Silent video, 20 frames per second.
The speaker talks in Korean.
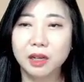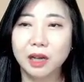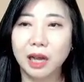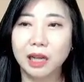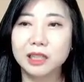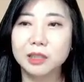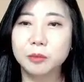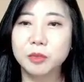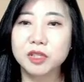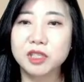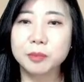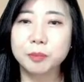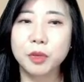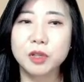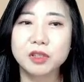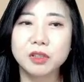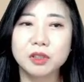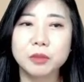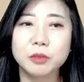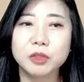아니면
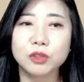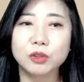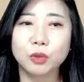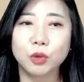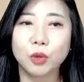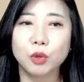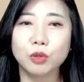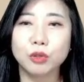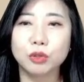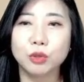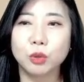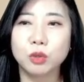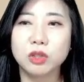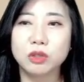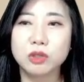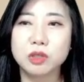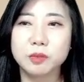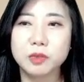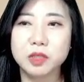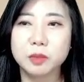스폰서님들도 교육을 돌리고
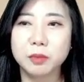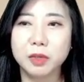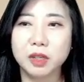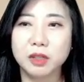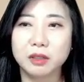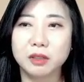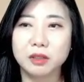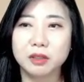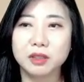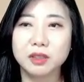싶지만